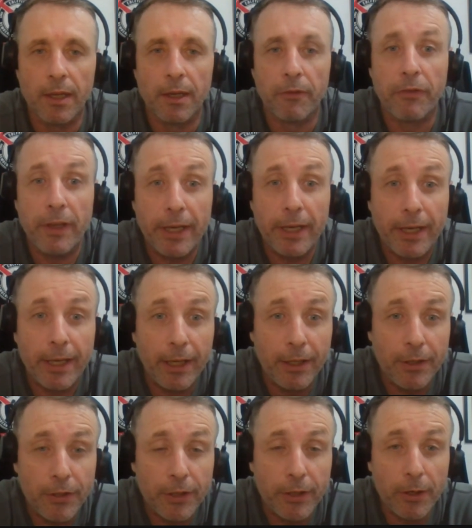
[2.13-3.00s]

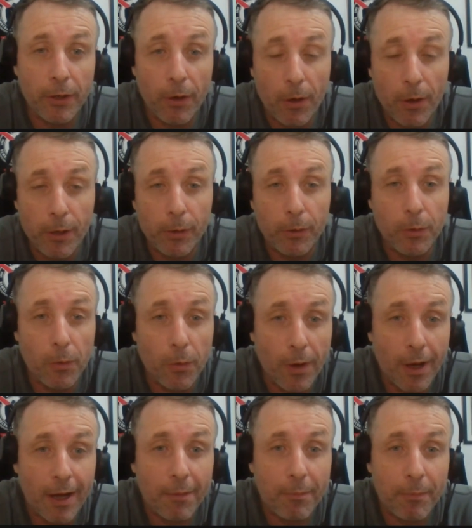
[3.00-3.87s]
Fique de olho
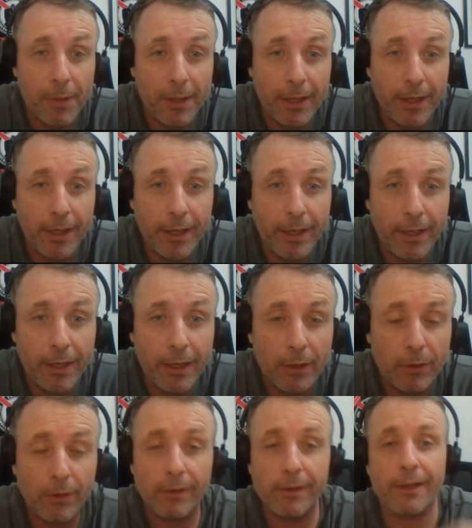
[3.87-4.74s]
no
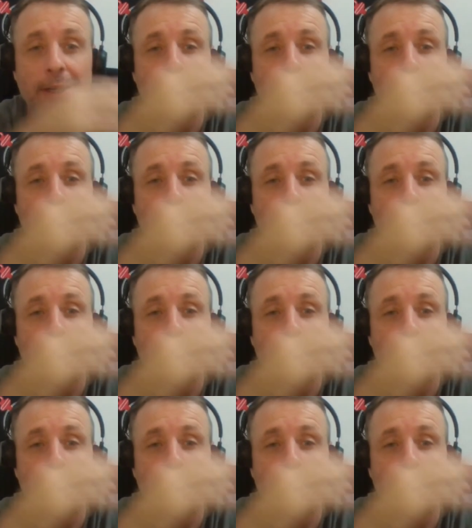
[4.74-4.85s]
apito.